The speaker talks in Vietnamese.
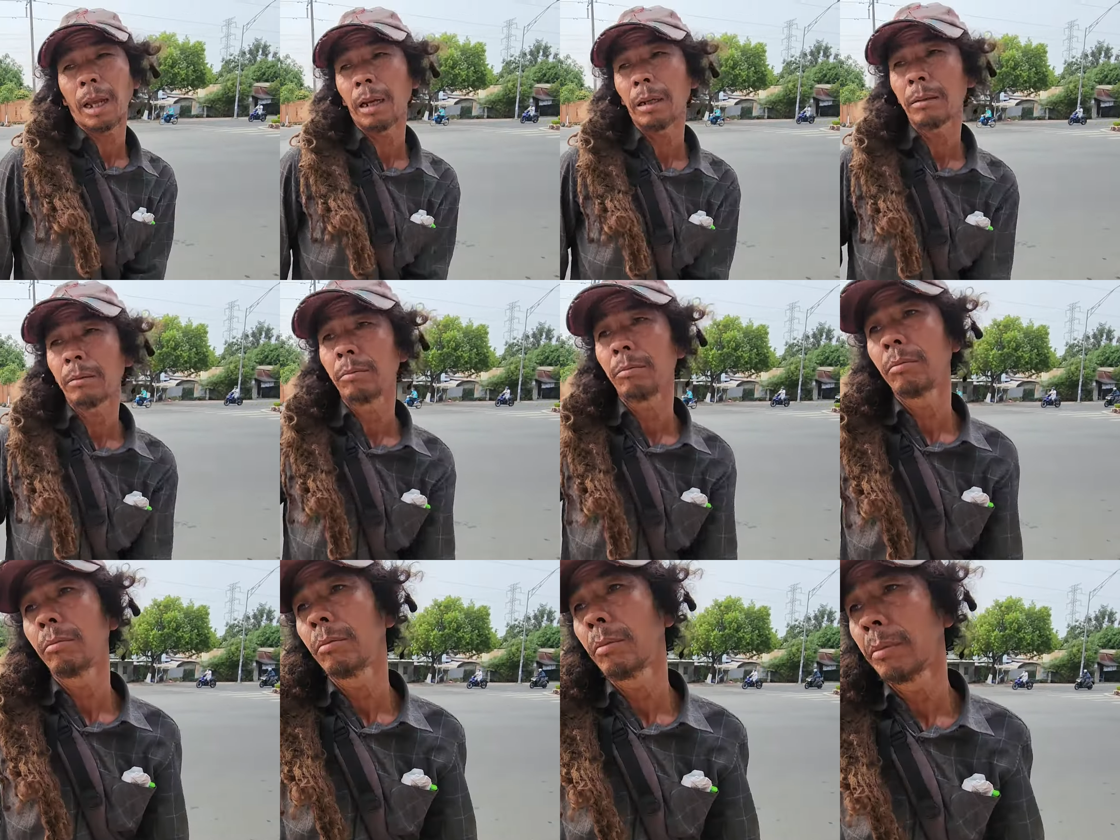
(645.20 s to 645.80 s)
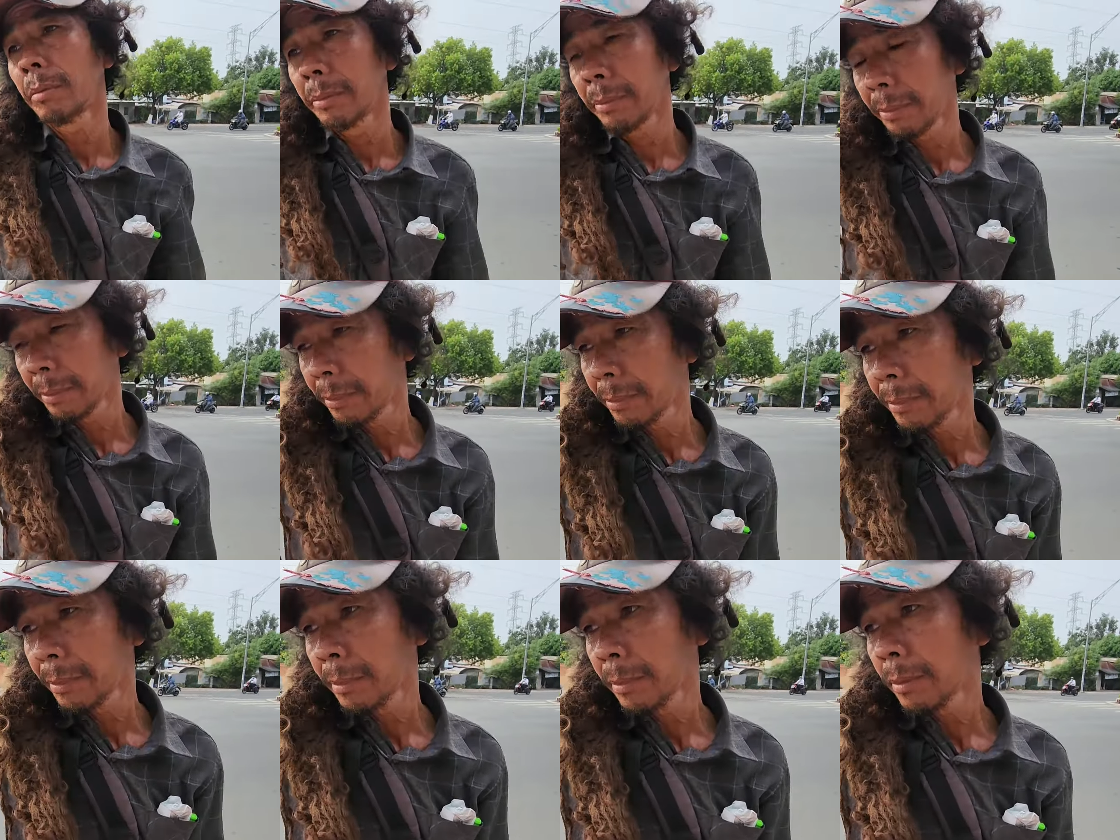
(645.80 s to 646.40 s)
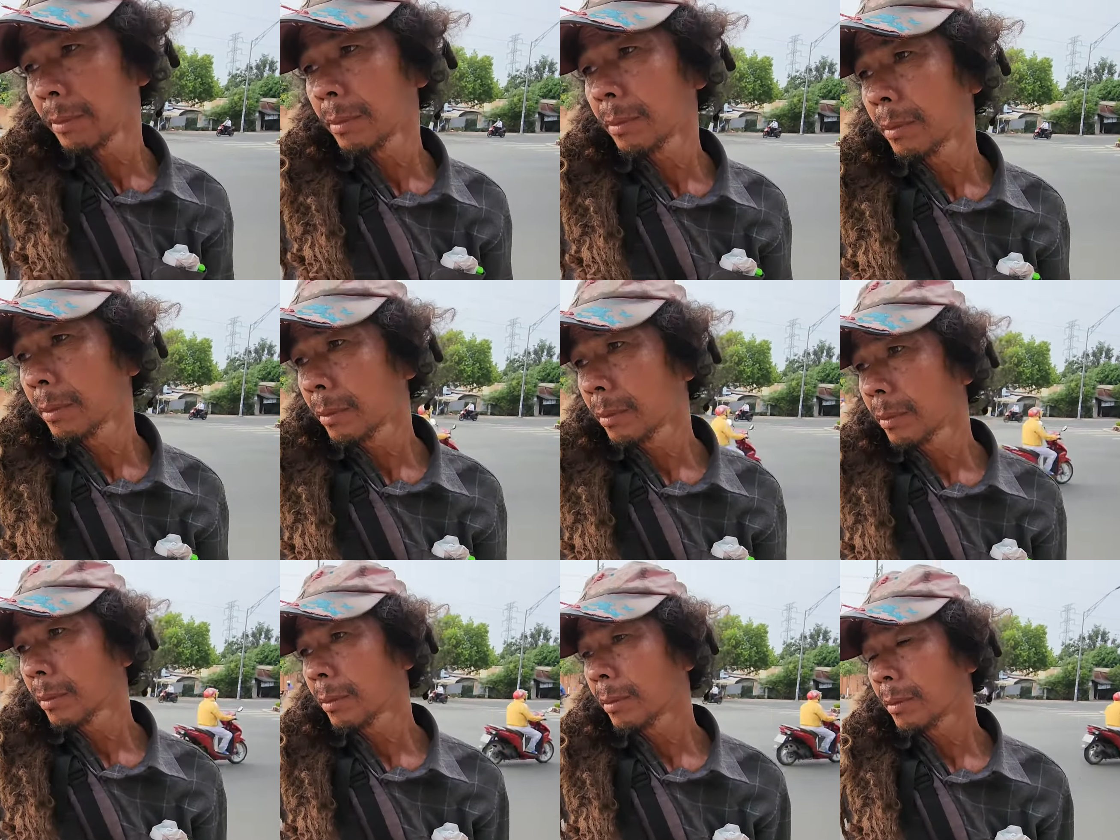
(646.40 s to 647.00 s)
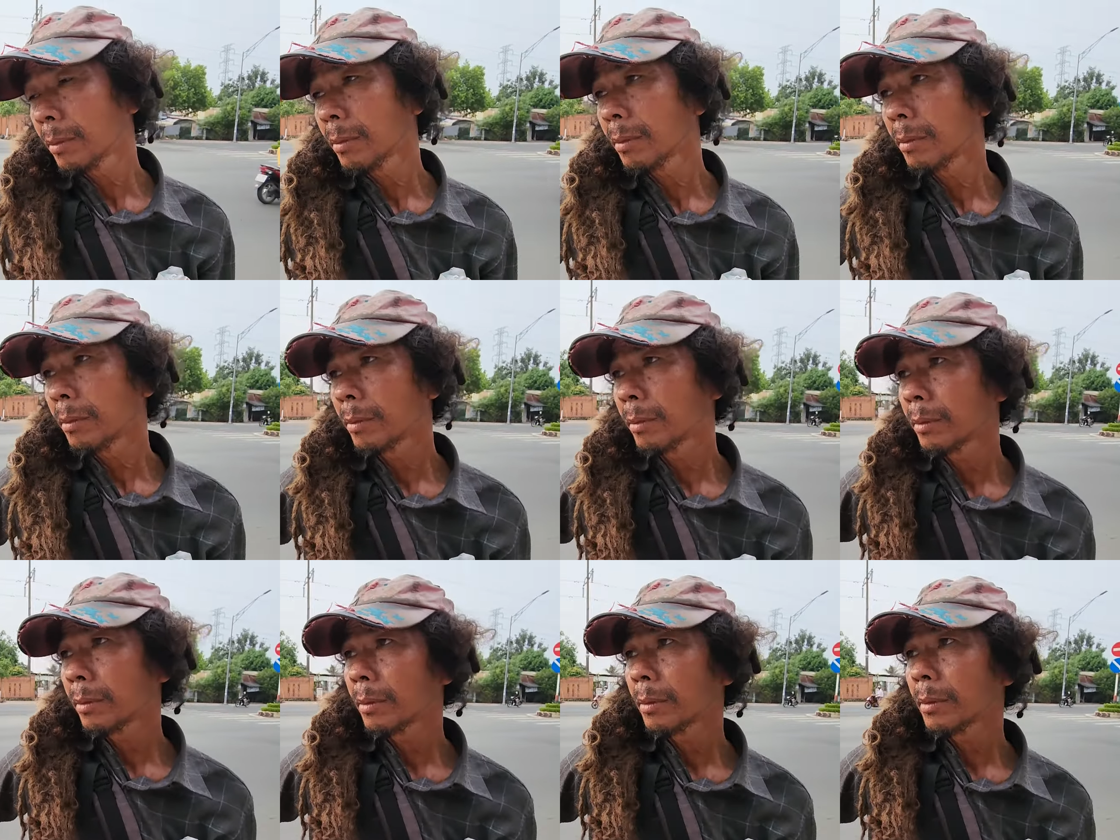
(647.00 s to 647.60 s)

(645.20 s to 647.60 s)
anh anh bị độc hôm ở ở chợ mỹ tho ha à?